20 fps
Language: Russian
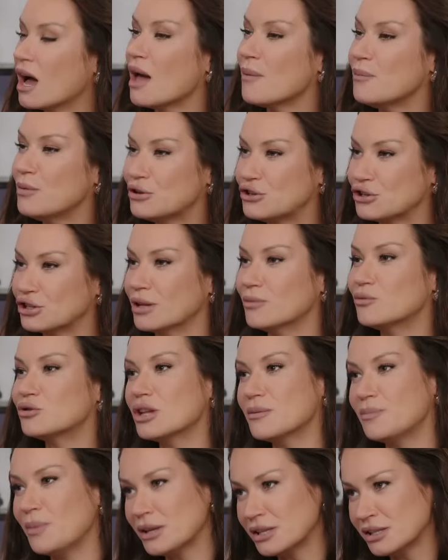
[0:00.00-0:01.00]
А мечик, нам
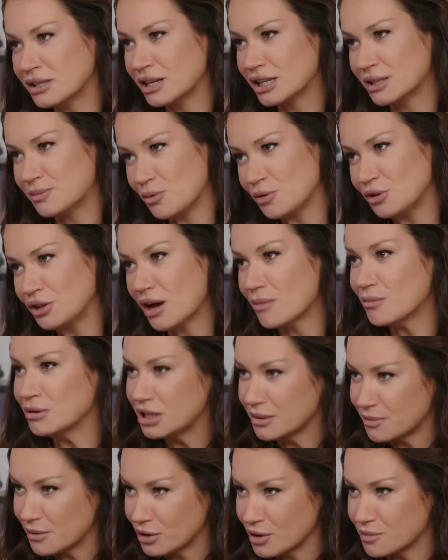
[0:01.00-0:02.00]
нужна песенка, исполни, а мы
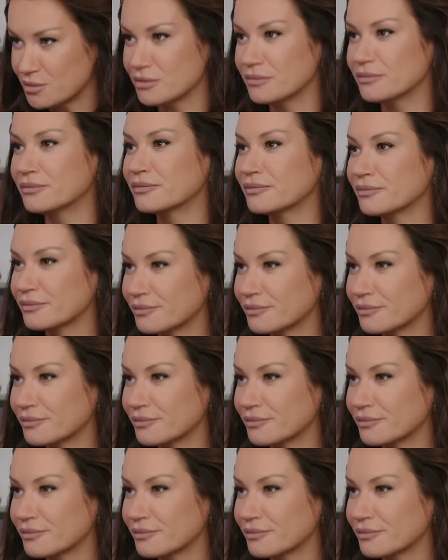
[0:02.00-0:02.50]
тебе похлопаем.